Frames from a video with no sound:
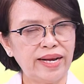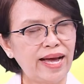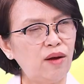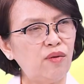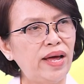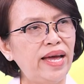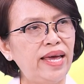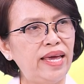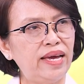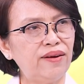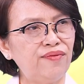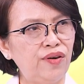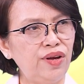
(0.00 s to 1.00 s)
cao lá
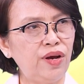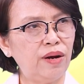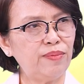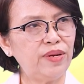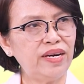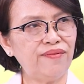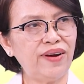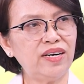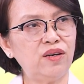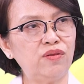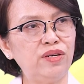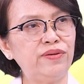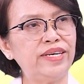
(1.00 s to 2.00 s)
hen phối hợp với cái phát
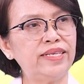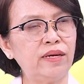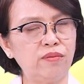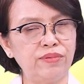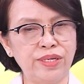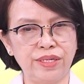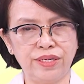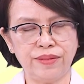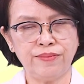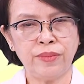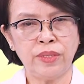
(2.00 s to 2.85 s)
đồ điều trị thông thường